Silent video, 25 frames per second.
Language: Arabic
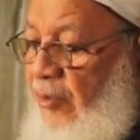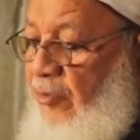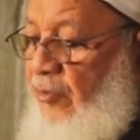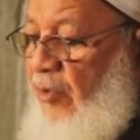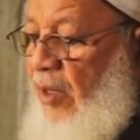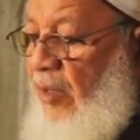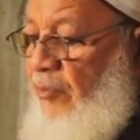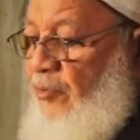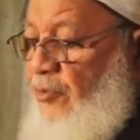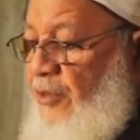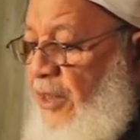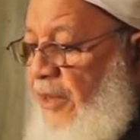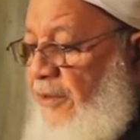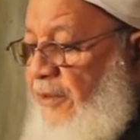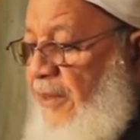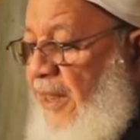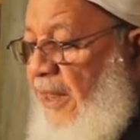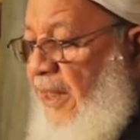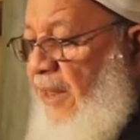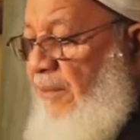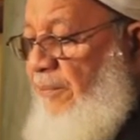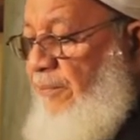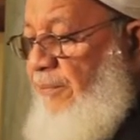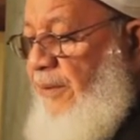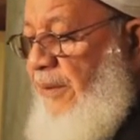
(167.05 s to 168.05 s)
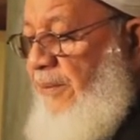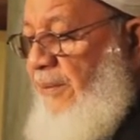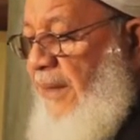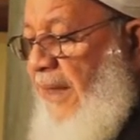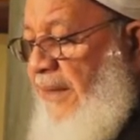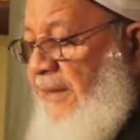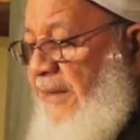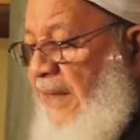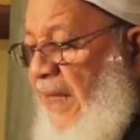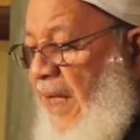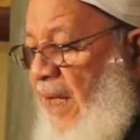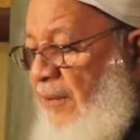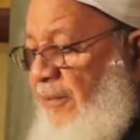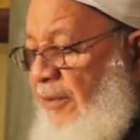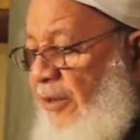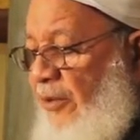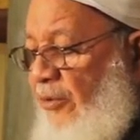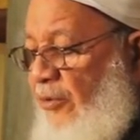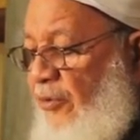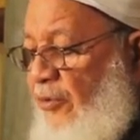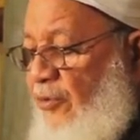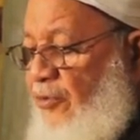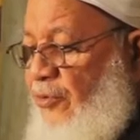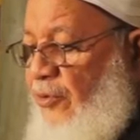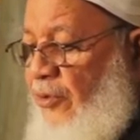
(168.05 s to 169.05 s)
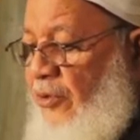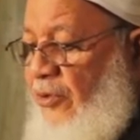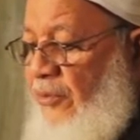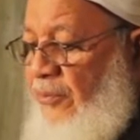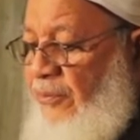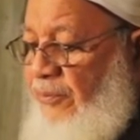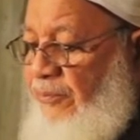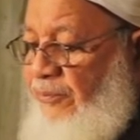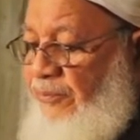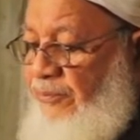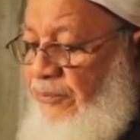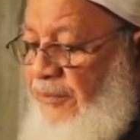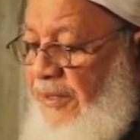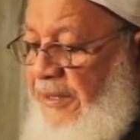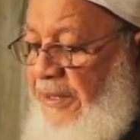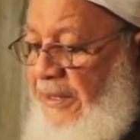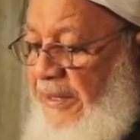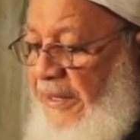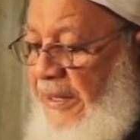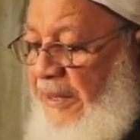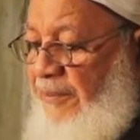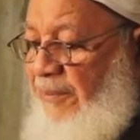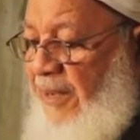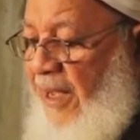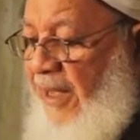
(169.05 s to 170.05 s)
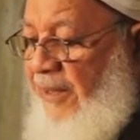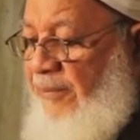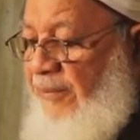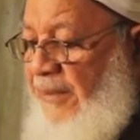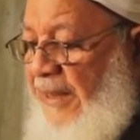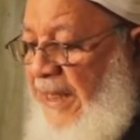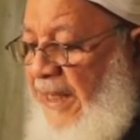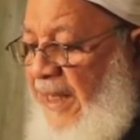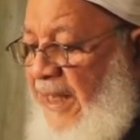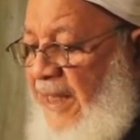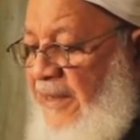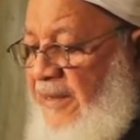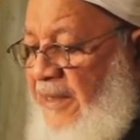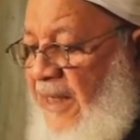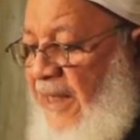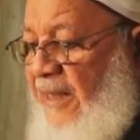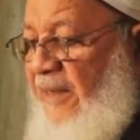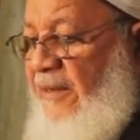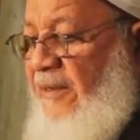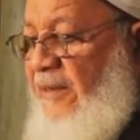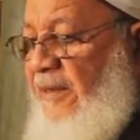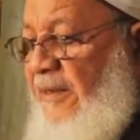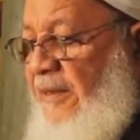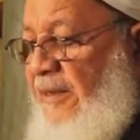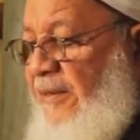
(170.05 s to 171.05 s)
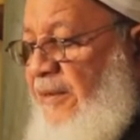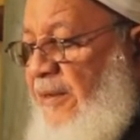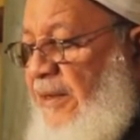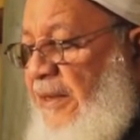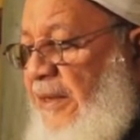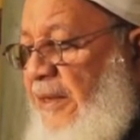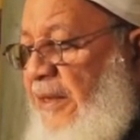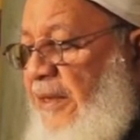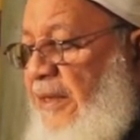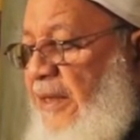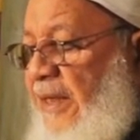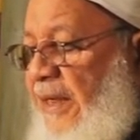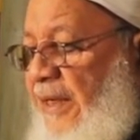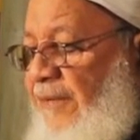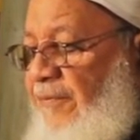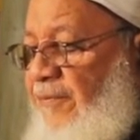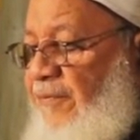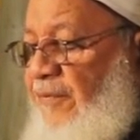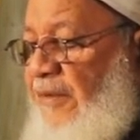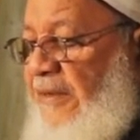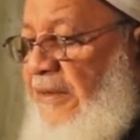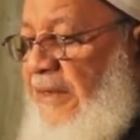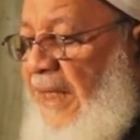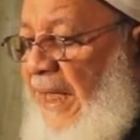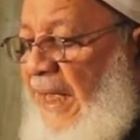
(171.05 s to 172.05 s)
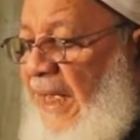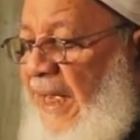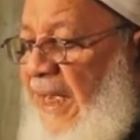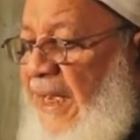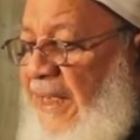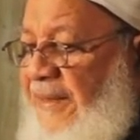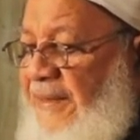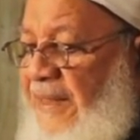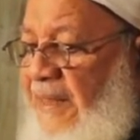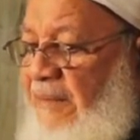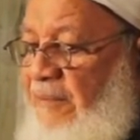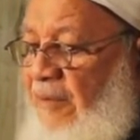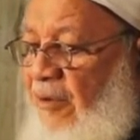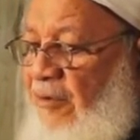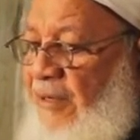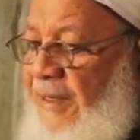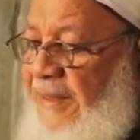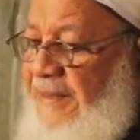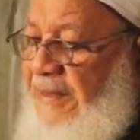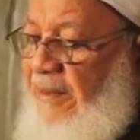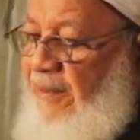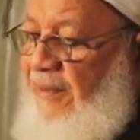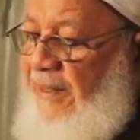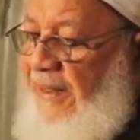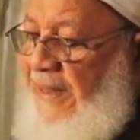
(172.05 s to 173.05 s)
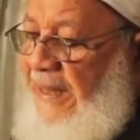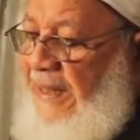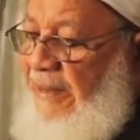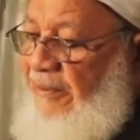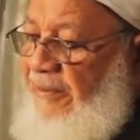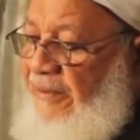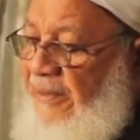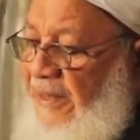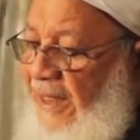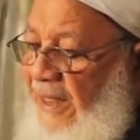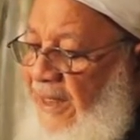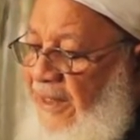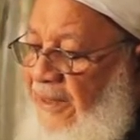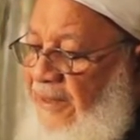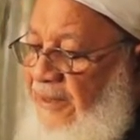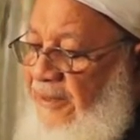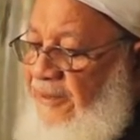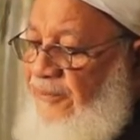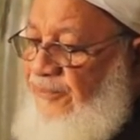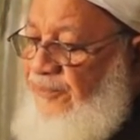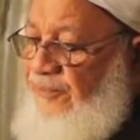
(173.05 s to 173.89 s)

ومصدقا بما جاء به الرسل من الاخبار بهذا تعهد المولى تبارك وتعالى